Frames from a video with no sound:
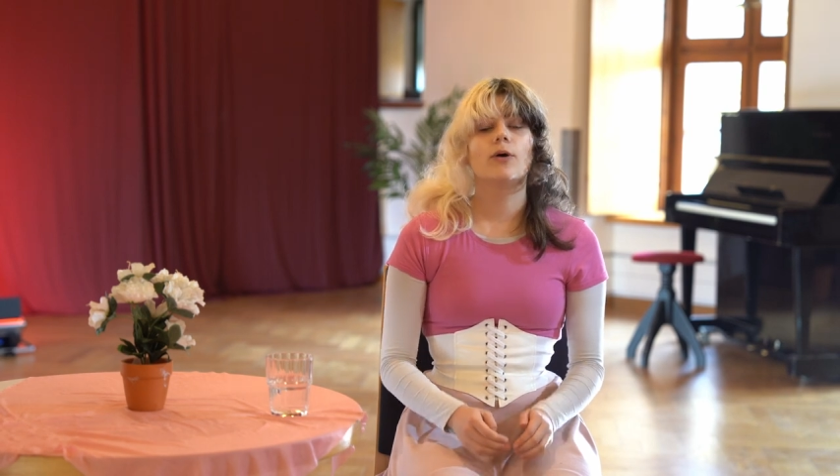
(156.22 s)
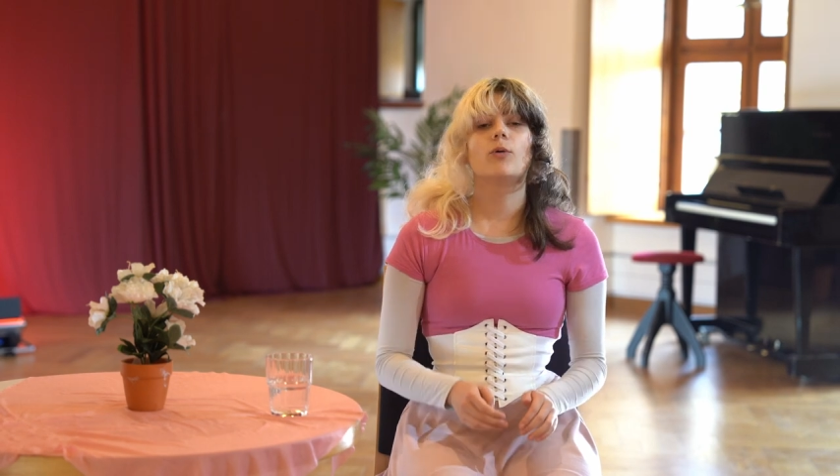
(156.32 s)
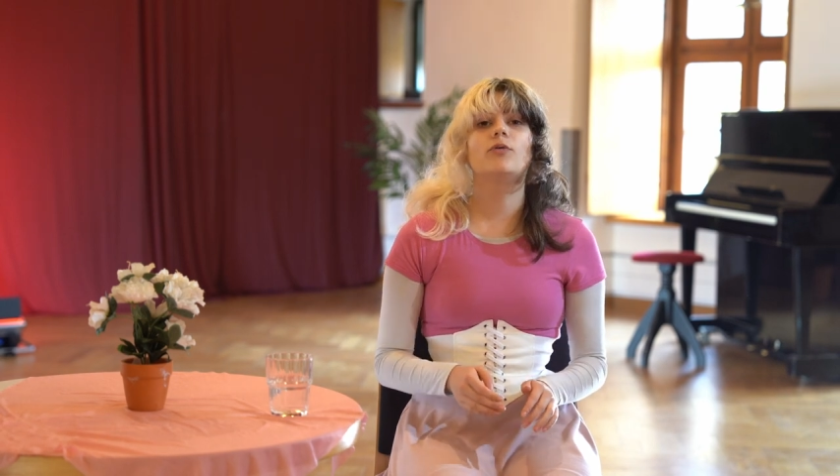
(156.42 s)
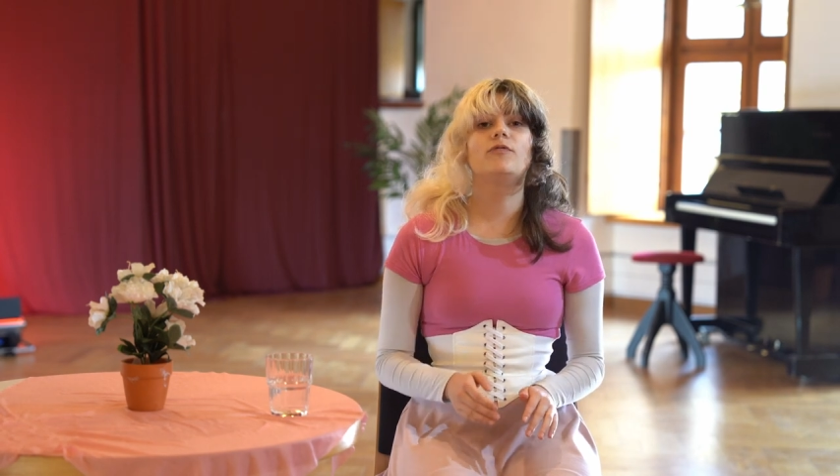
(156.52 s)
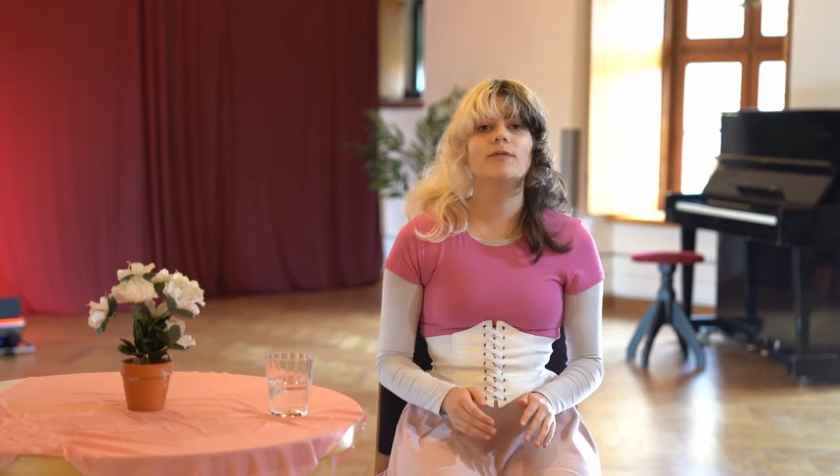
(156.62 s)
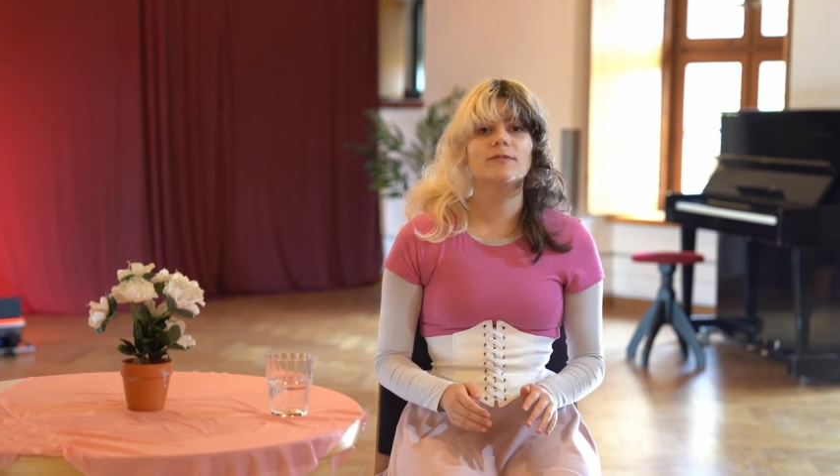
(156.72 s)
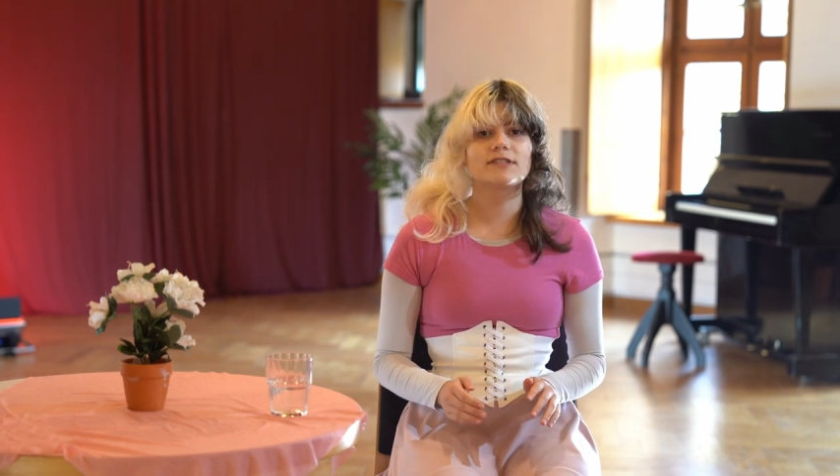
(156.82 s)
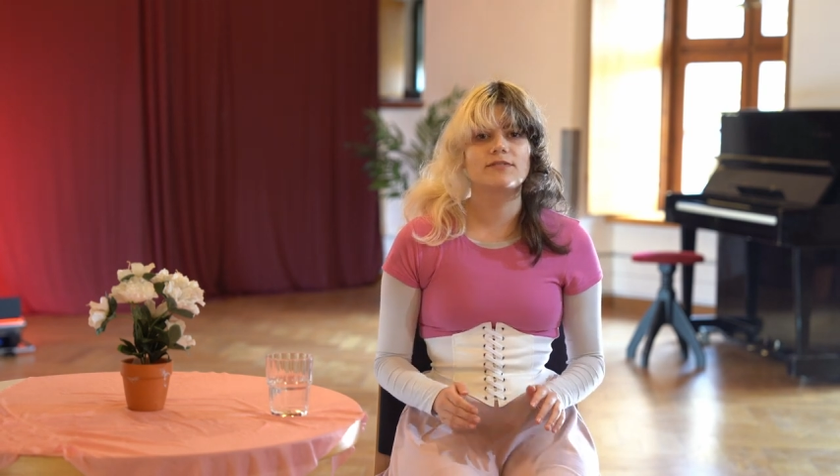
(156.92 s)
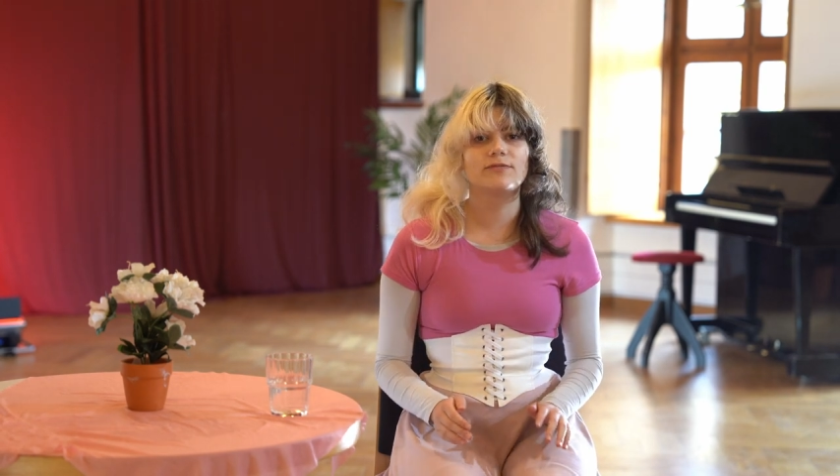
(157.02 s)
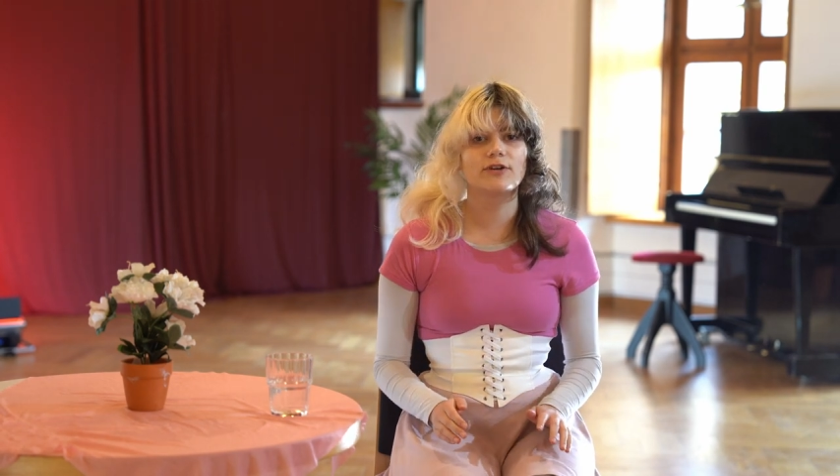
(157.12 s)
Und wir
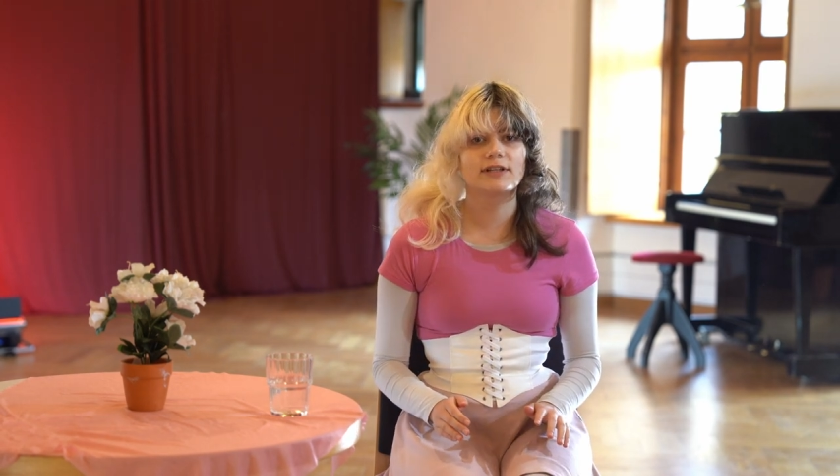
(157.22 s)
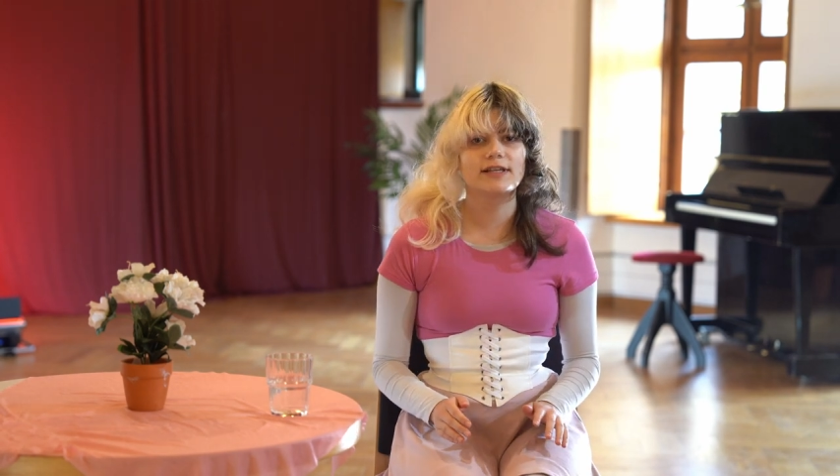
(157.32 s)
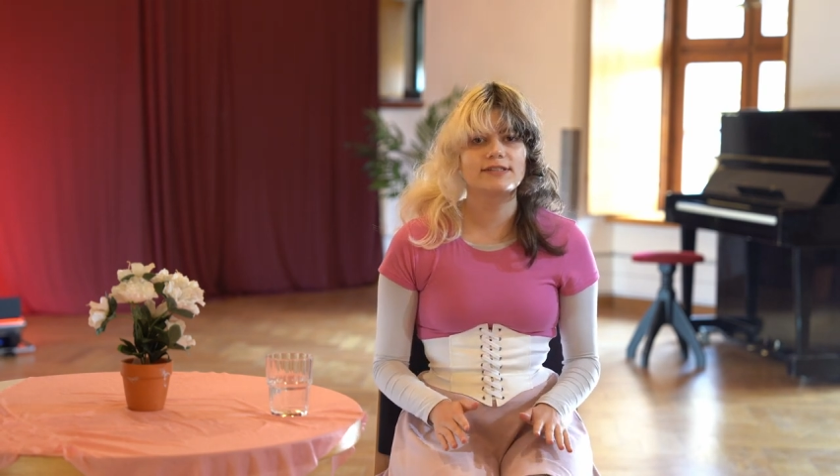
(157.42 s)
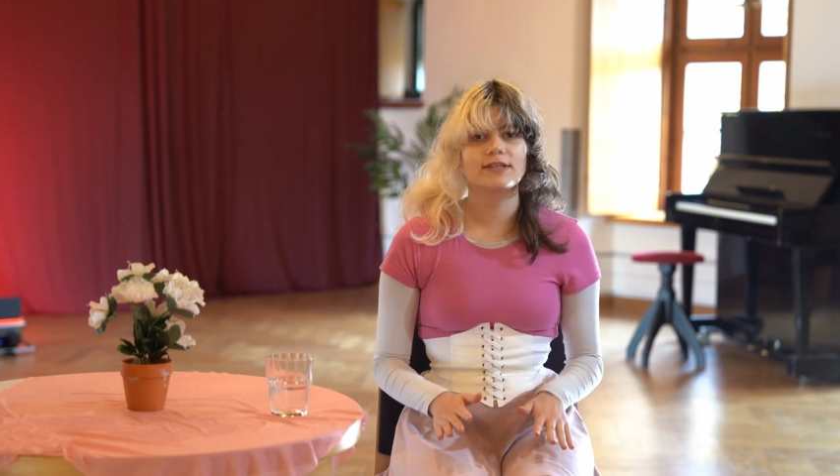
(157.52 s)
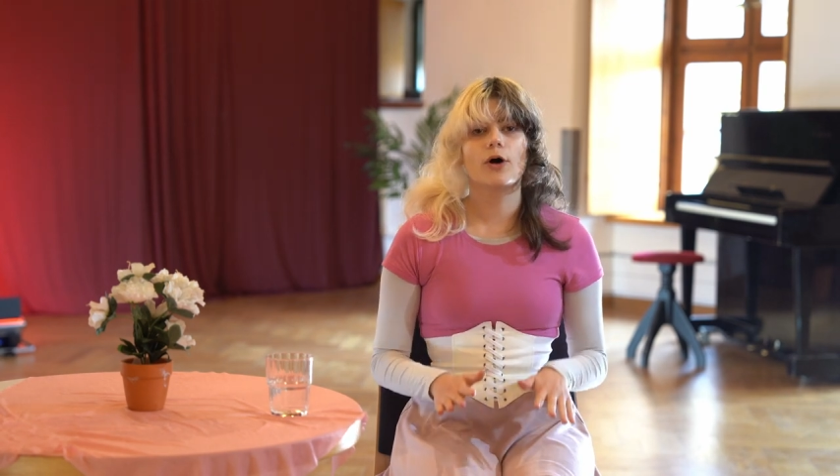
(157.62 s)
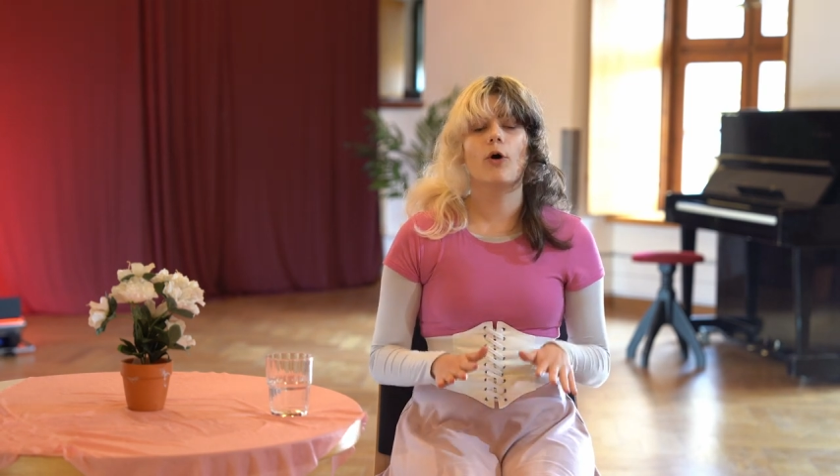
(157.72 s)
mussten wirklich